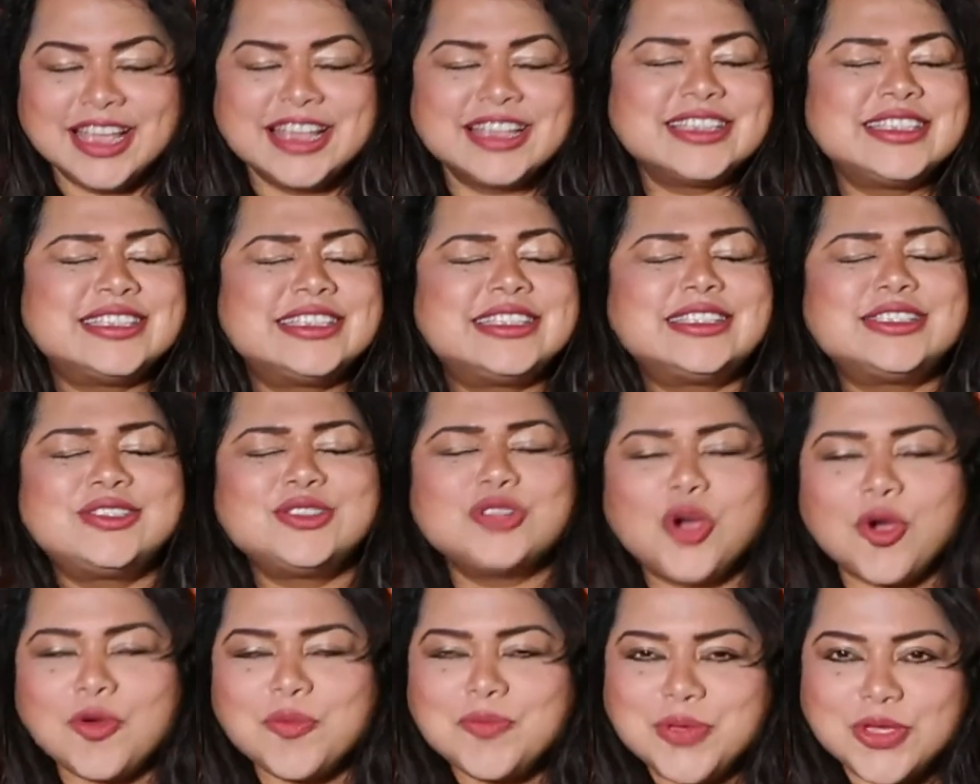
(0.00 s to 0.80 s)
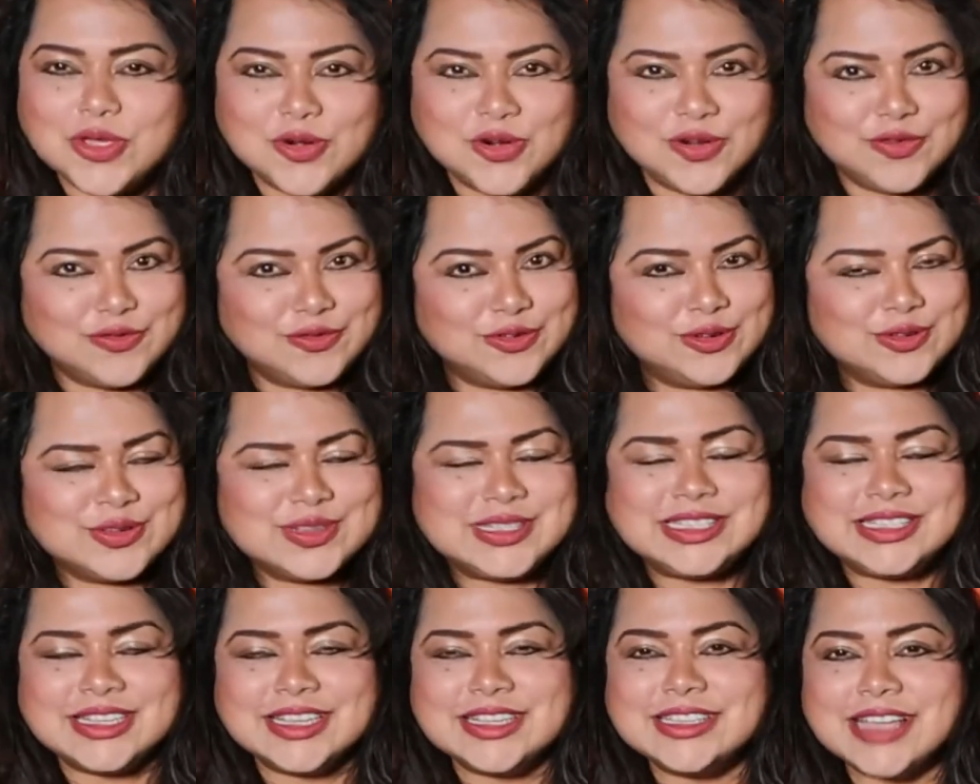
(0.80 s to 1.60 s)
सो ब्यूटिफुल
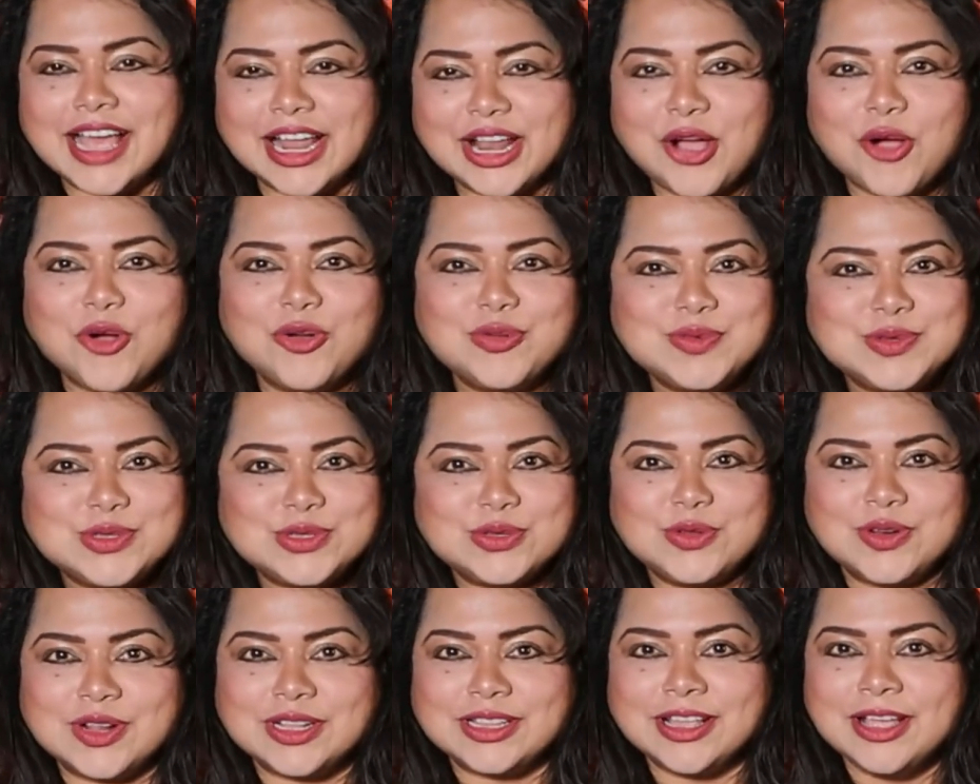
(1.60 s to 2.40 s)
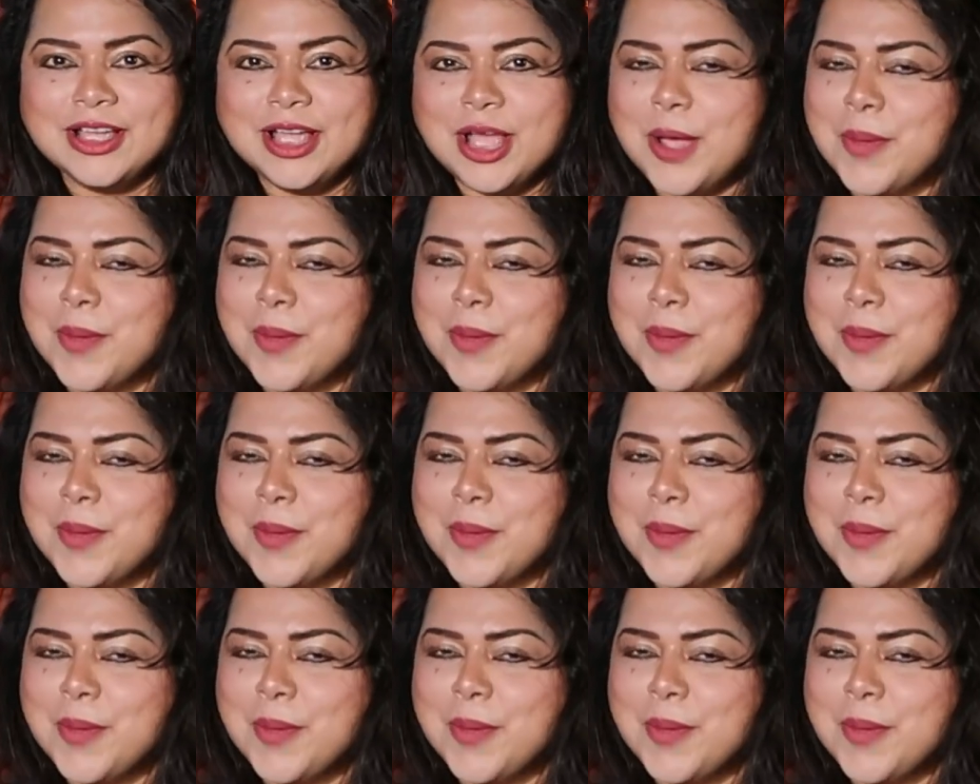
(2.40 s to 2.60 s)
उससे ज़्यादा खूबसूरत